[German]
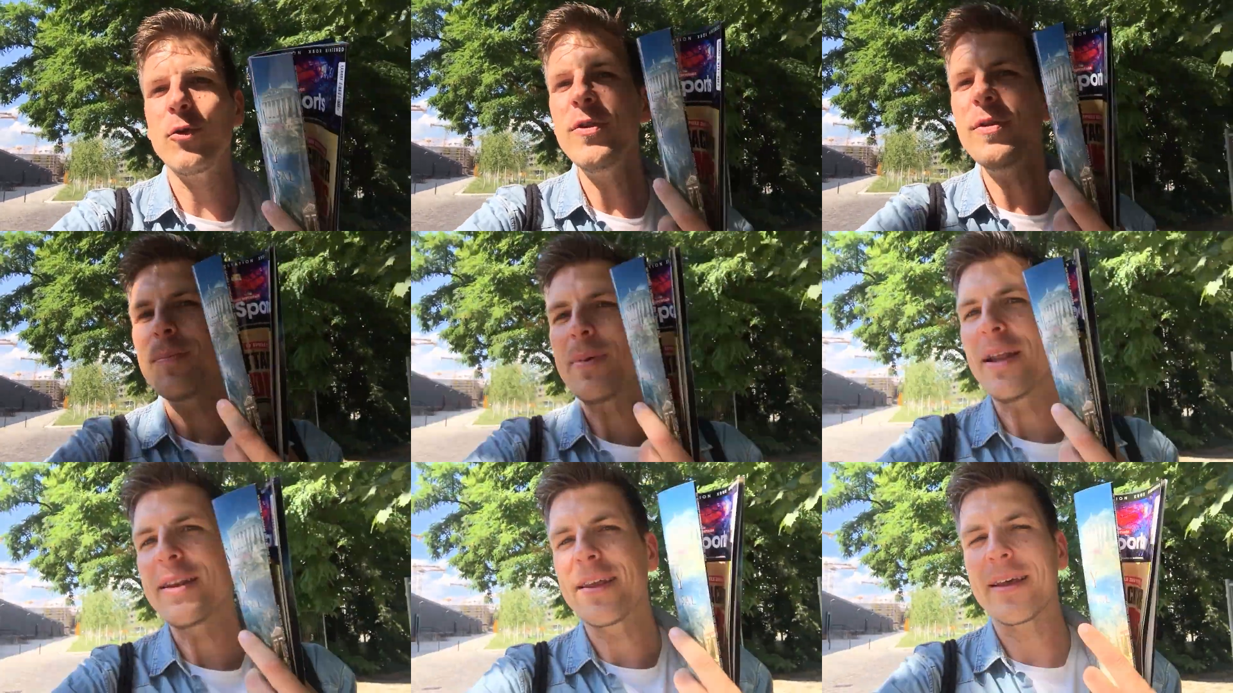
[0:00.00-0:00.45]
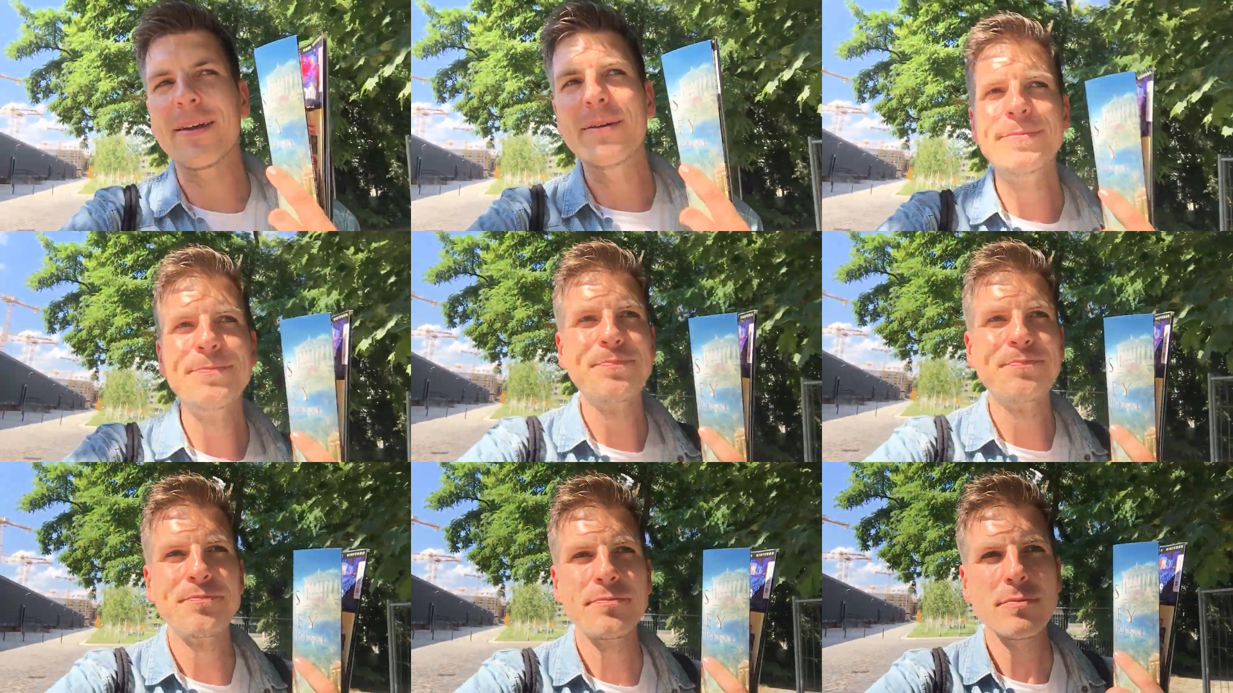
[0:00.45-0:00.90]

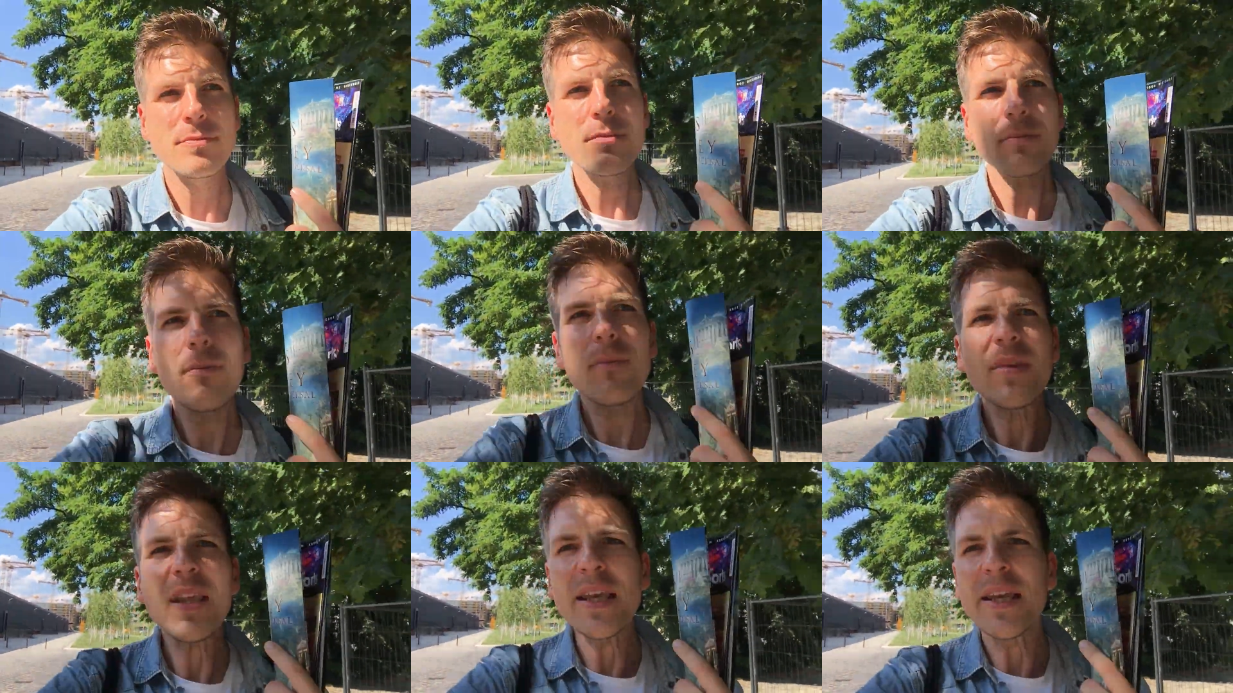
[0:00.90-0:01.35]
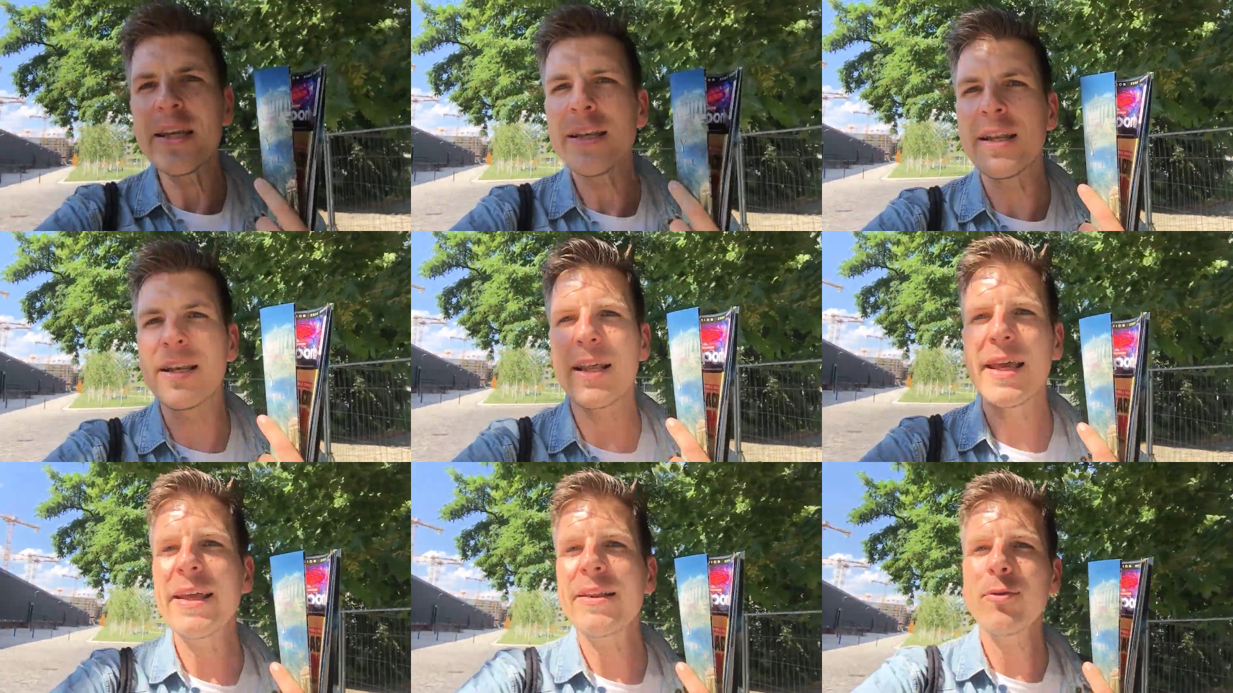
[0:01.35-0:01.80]
durchblättere in
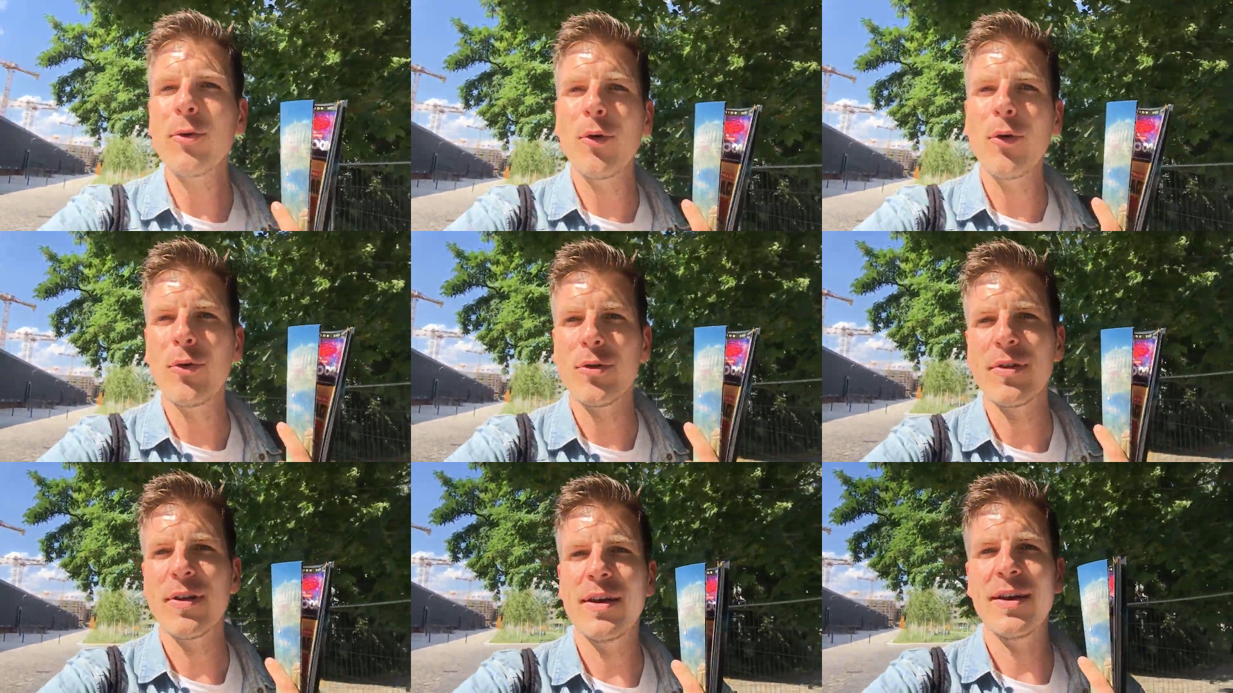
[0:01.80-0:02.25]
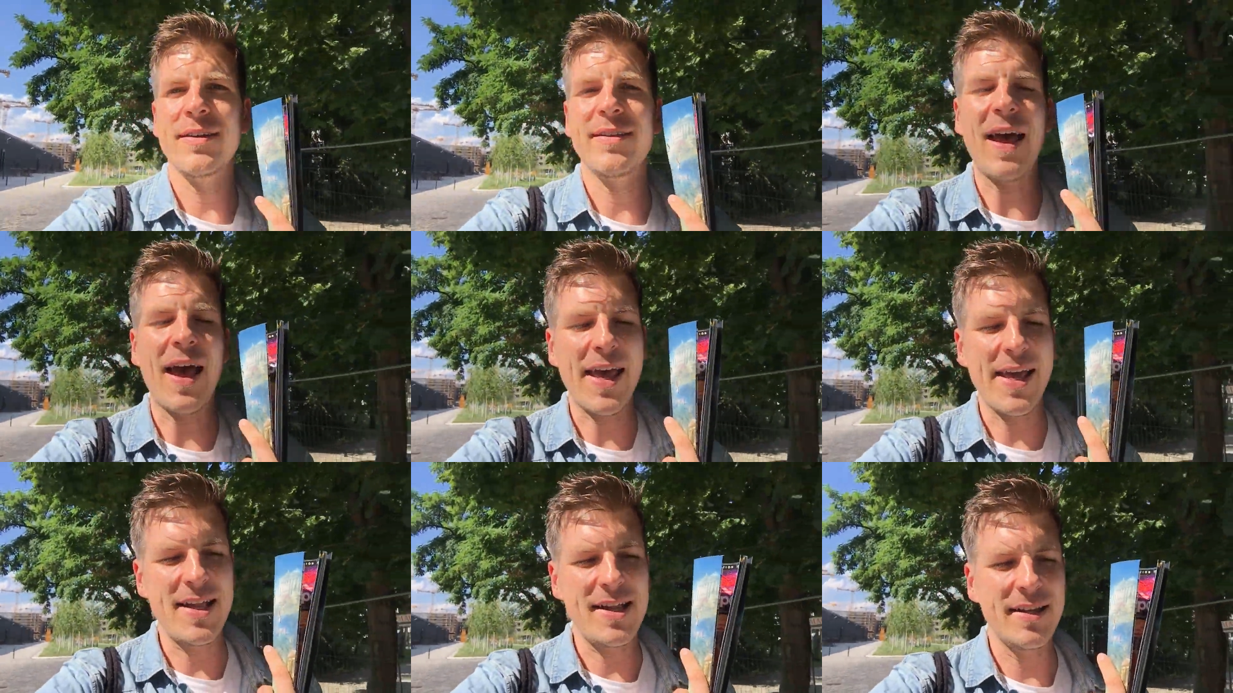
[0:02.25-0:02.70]
den
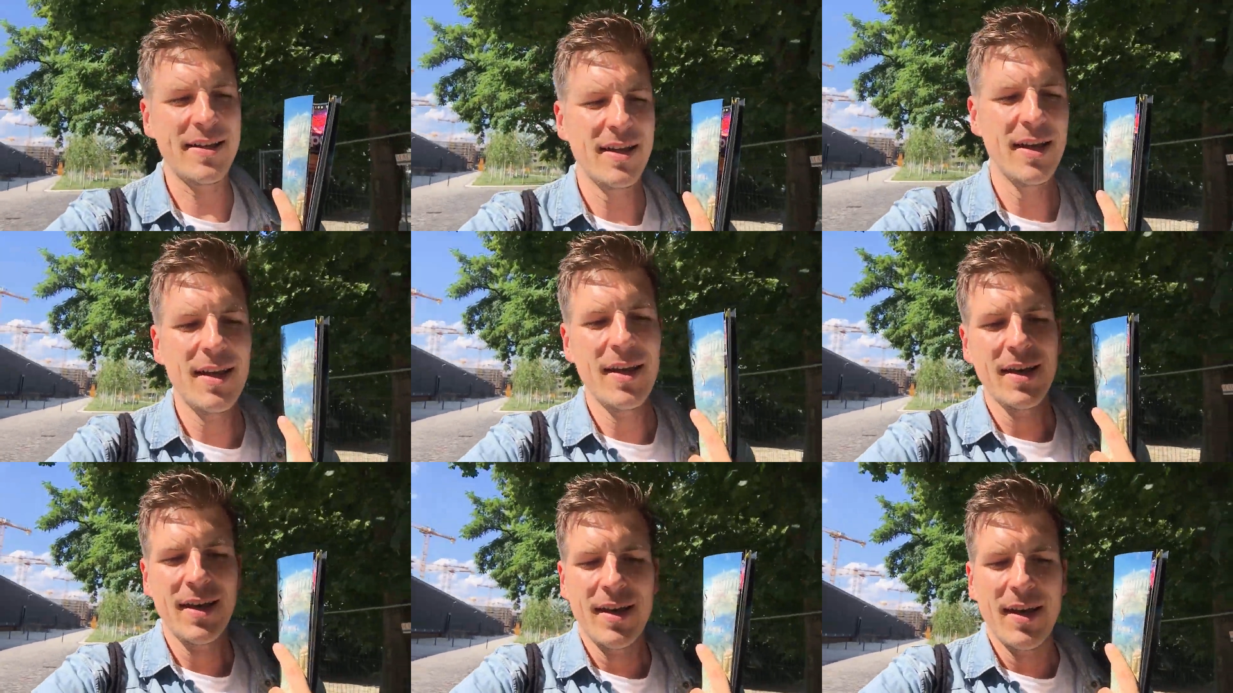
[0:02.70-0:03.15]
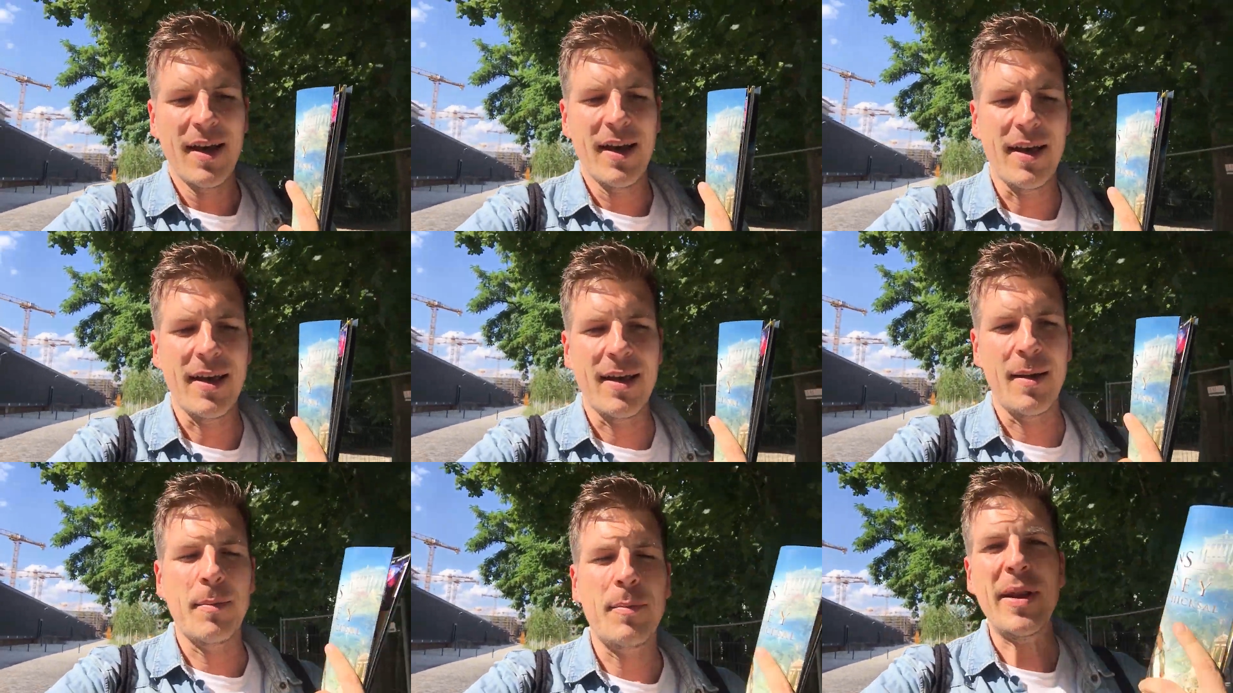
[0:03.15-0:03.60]
Retro-Teilen, äh,
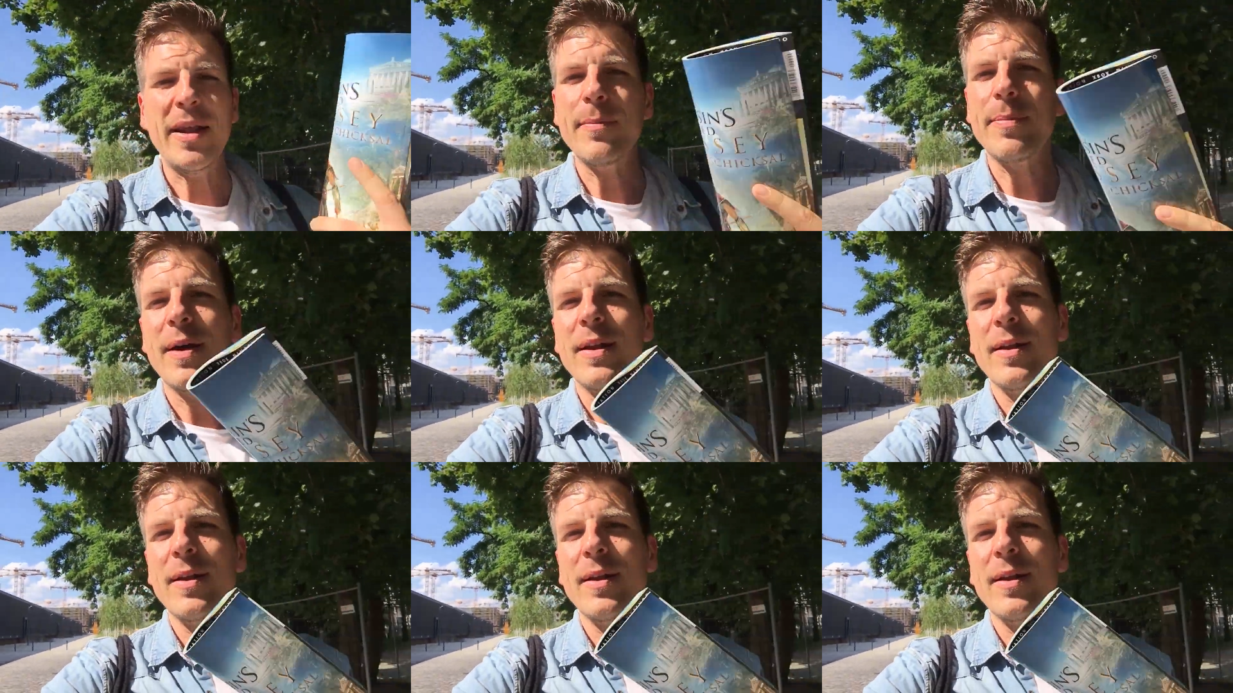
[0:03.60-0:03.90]
äh, blickt,